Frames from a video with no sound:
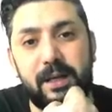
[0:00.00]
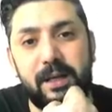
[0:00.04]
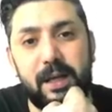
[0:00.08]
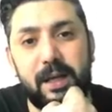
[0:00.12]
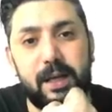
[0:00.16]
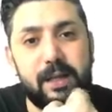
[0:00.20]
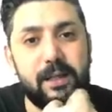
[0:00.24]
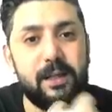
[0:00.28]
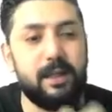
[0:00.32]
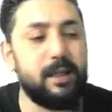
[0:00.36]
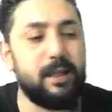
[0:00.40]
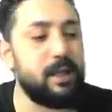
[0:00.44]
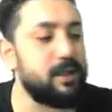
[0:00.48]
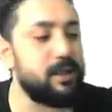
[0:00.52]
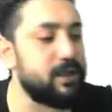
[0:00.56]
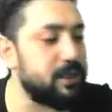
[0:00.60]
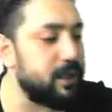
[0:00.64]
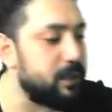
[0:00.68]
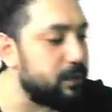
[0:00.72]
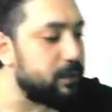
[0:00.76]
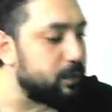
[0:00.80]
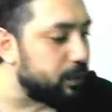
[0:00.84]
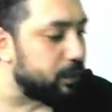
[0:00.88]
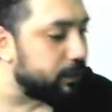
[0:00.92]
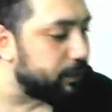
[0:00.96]

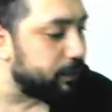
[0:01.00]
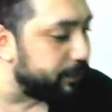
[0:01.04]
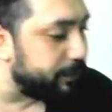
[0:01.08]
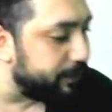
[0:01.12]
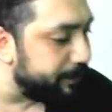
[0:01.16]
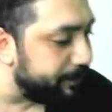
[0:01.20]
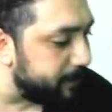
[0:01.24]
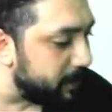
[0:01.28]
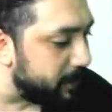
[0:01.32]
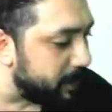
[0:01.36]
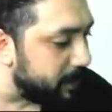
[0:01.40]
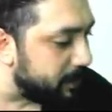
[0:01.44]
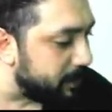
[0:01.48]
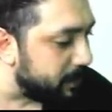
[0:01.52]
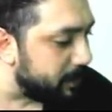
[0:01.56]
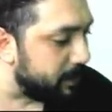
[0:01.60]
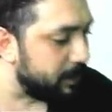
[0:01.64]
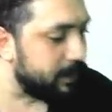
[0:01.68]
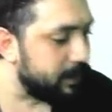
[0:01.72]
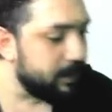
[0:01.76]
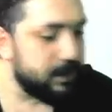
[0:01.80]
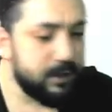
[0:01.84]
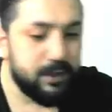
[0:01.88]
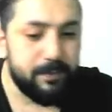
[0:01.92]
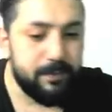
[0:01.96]
arkadaşlar DOT.
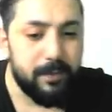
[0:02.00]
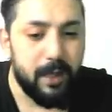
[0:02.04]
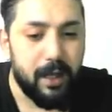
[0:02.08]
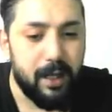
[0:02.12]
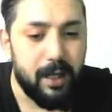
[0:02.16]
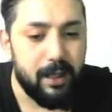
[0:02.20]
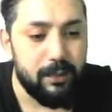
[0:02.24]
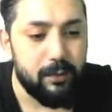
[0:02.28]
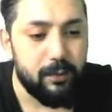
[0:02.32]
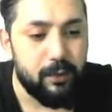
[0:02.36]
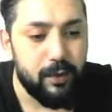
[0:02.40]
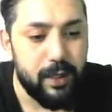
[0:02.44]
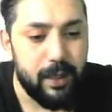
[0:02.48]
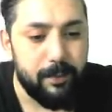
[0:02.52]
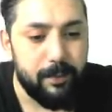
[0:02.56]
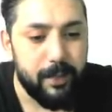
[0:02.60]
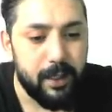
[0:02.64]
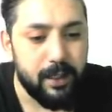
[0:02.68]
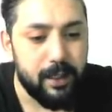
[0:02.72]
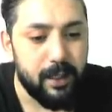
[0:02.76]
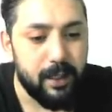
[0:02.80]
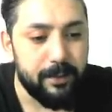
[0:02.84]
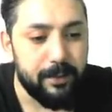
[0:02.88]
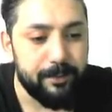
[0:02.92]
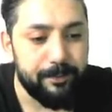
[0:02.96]
Şimdi algoya
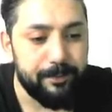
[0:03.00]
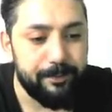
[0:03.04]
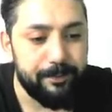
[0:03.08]
bakalım.